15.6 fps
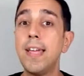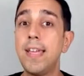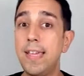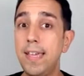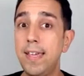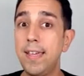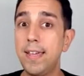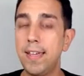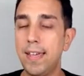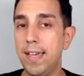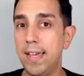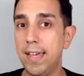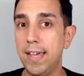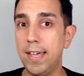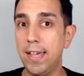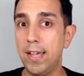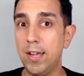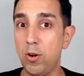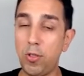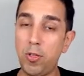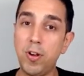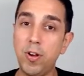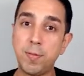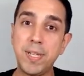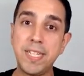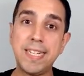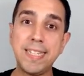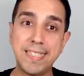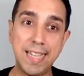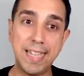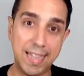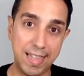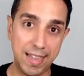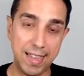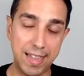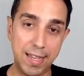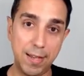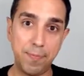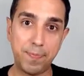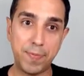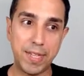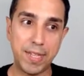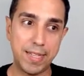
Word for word: Y eh, nociones básicas de TDD,